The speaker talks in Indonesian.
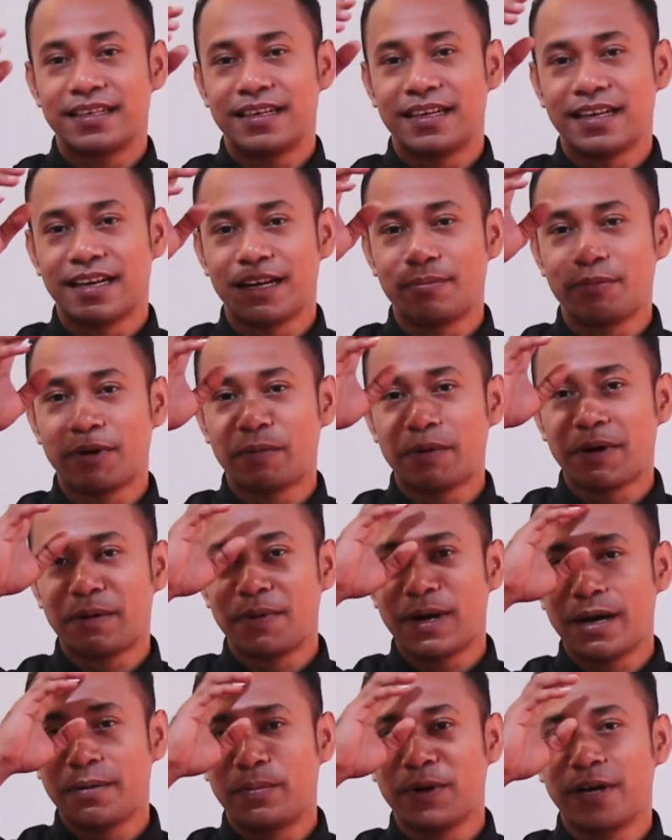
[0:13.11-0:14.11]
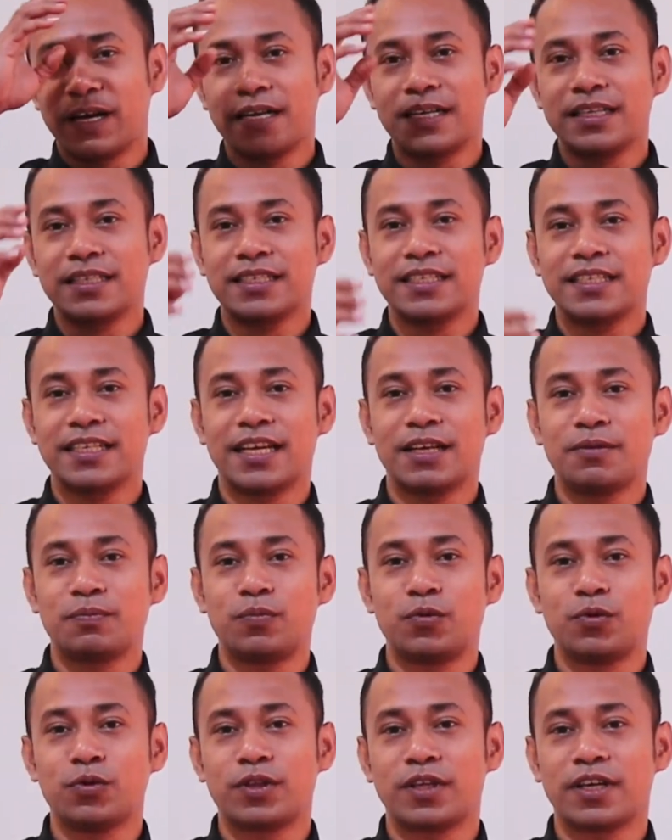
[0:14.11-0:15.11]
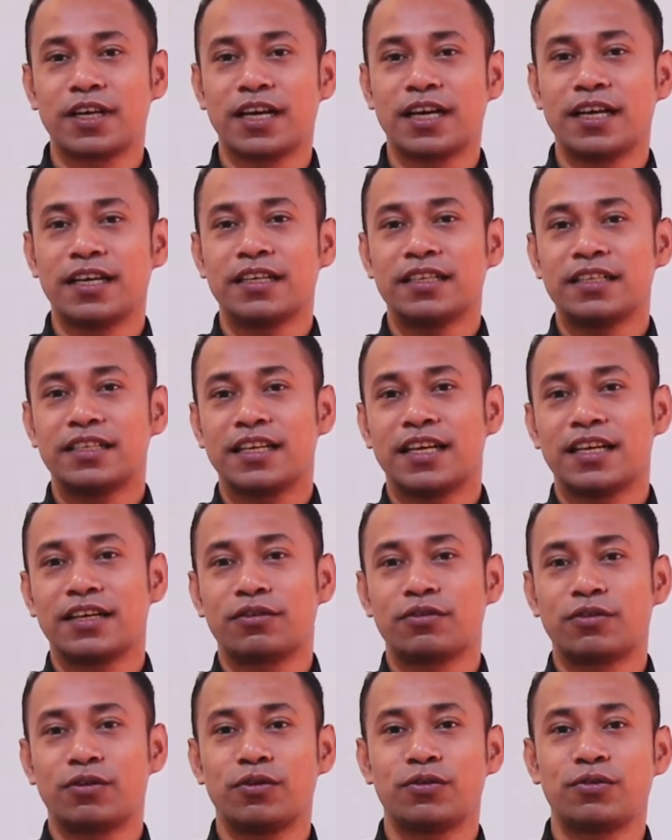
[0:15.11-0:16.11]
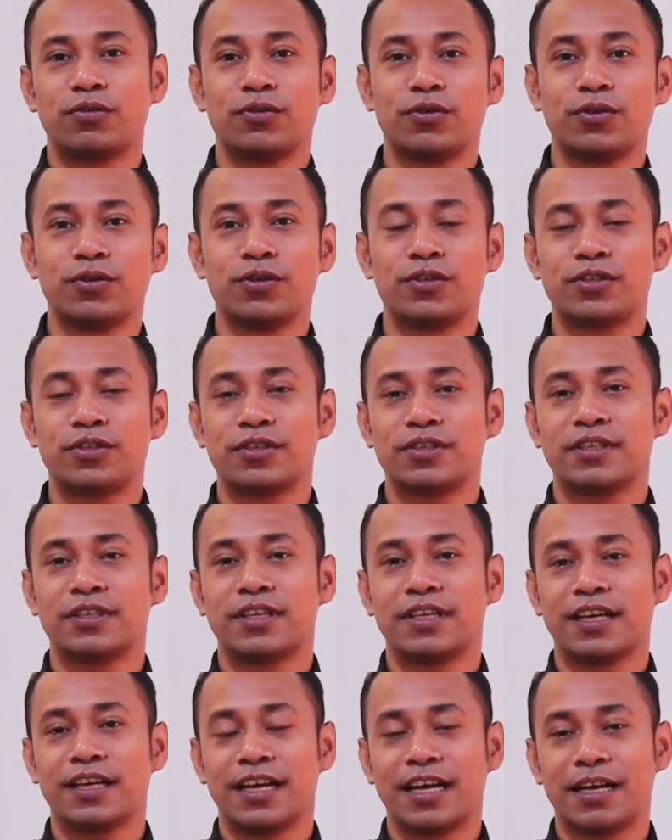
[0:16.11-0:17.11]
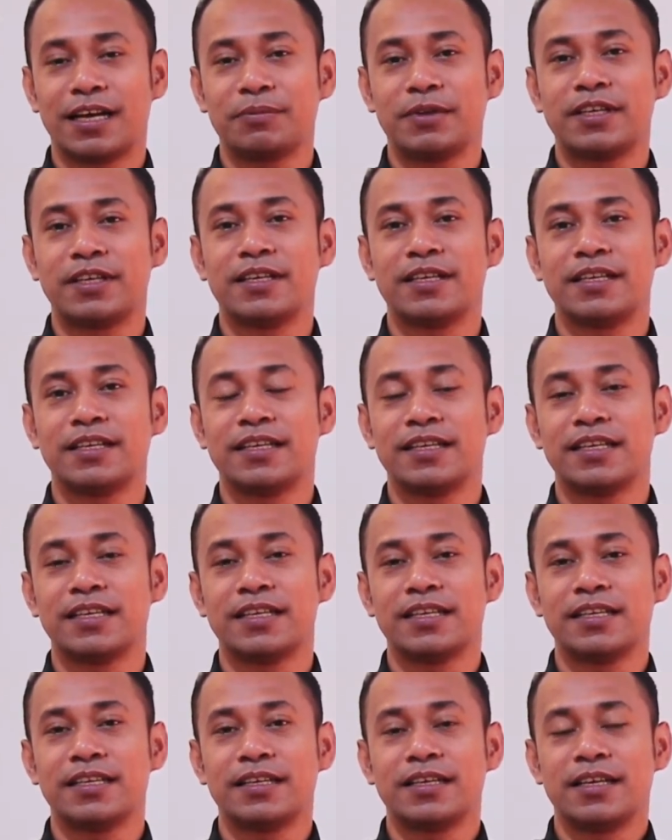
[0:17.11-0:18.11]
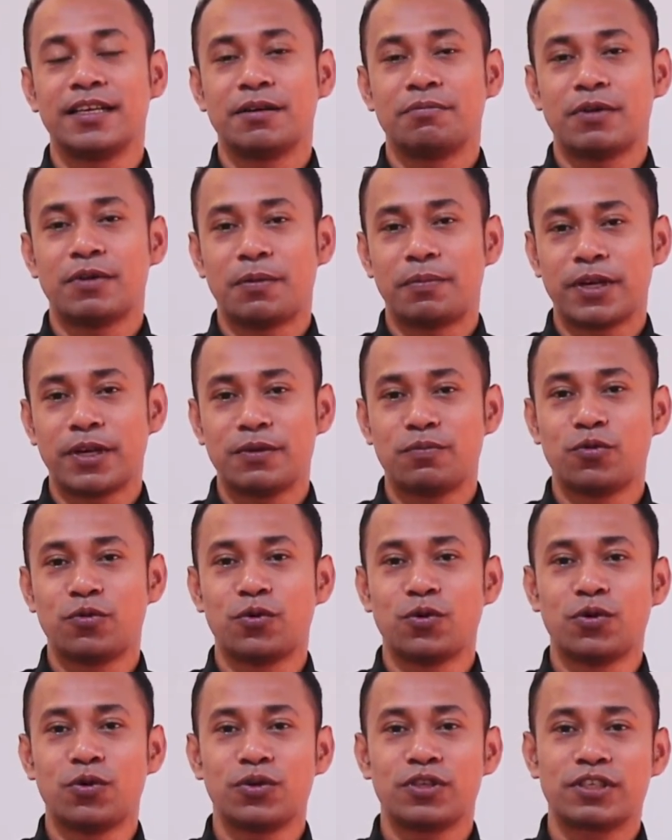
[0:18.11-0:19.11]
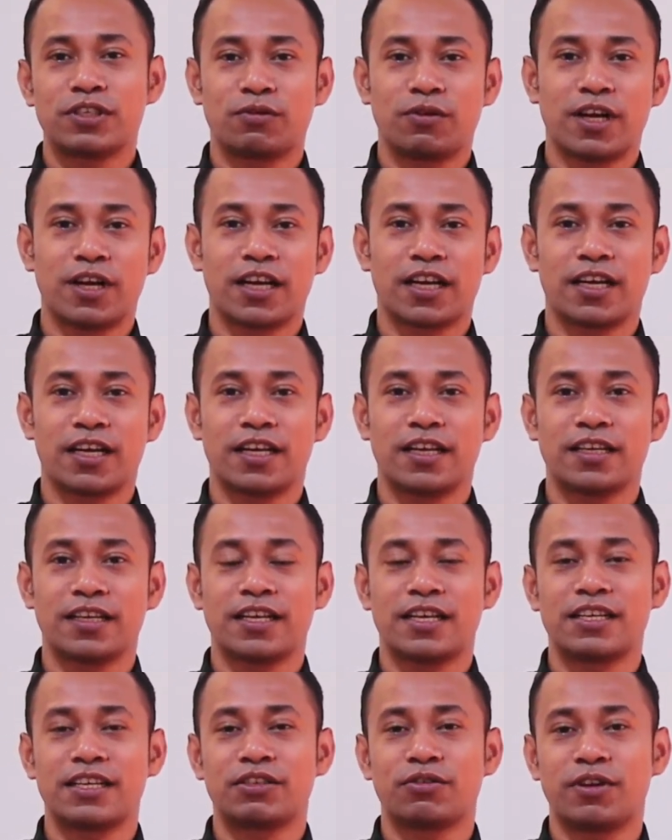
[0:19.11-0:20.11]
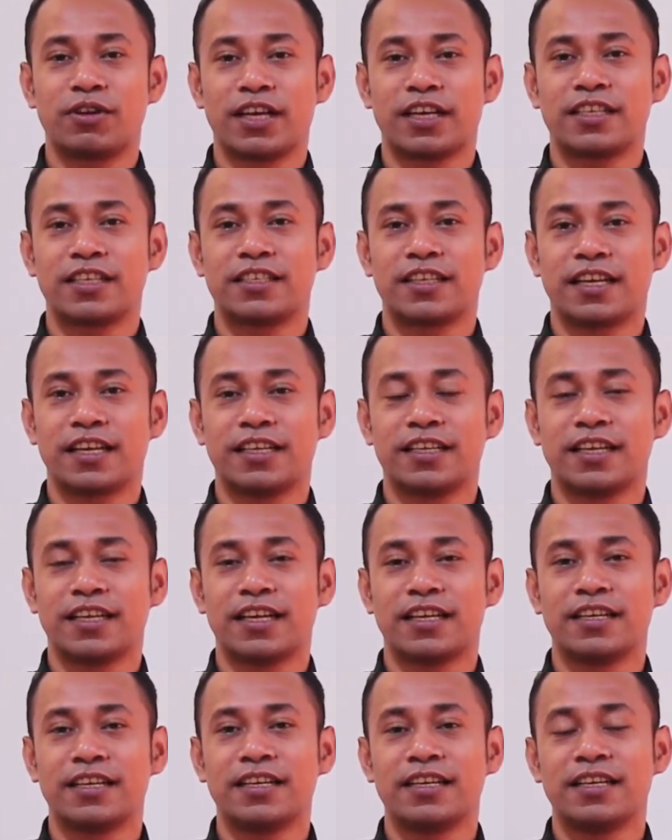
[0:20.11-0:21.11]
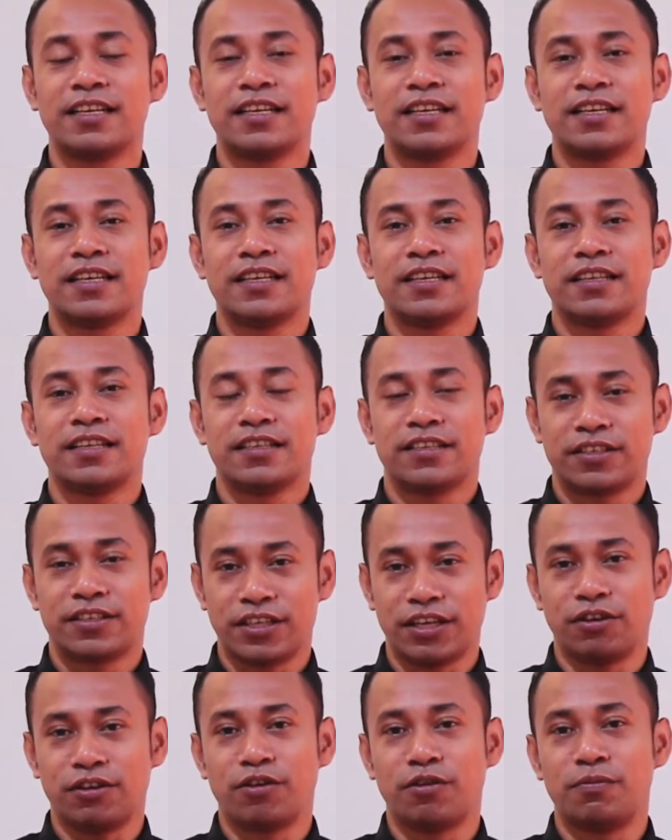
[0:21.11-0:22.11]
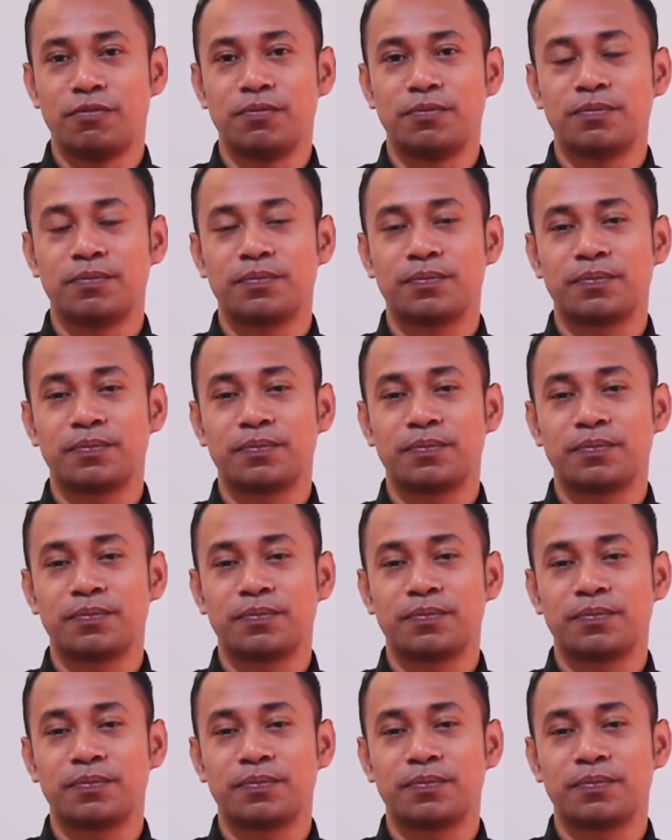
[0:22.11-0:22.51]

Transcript: Dalam nama Bapa dan Putra dan Roh Kudus. Amin. Bapak Ibu, Saudara dan Saudari sekalian, Shalom.